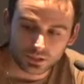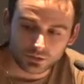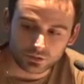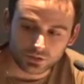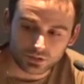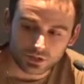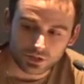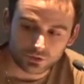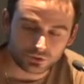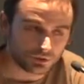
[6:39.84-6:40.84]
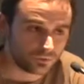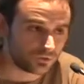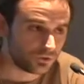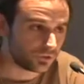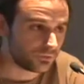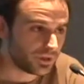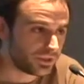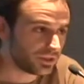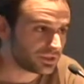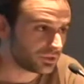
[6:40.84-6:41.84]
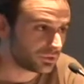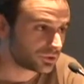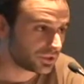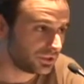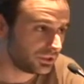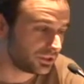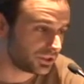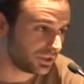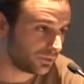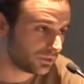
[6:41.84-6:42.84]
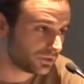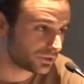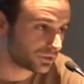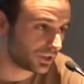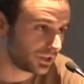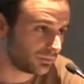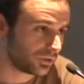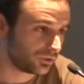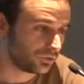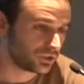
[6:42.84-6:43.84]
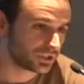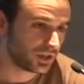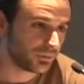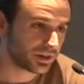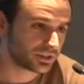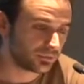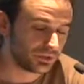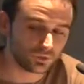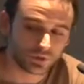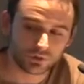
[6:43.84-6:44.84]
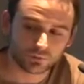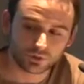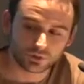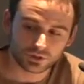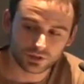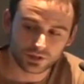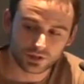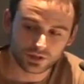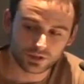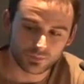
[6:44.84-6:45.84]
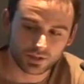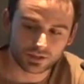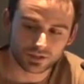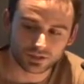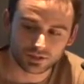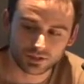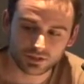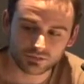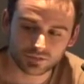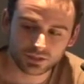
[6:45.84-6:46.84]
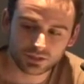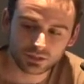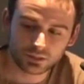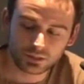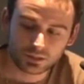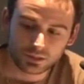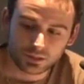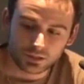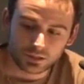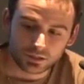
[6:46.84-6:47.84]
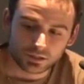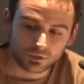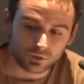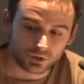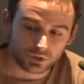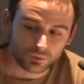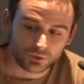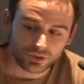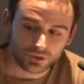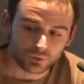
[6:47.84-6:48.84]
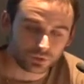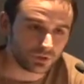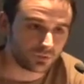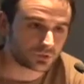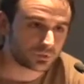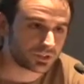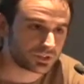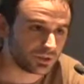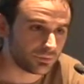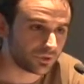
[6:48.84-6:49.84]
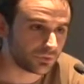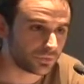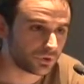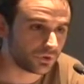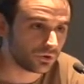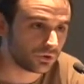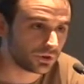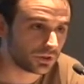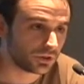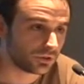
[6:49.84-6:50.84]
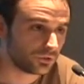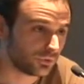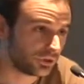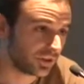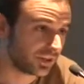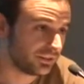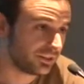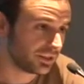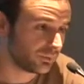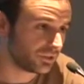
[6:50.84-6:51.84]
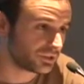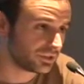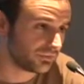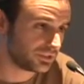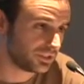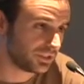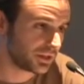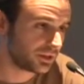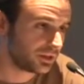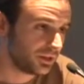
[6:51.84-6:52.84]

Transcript: Entonces, la contribución media es de unos 33 euros, que bueno, no es la más habitual, pero es la media que sale al final. Y bueno, esto puede ser útil pues, para estimar un poco el número de gente que puedes necesitar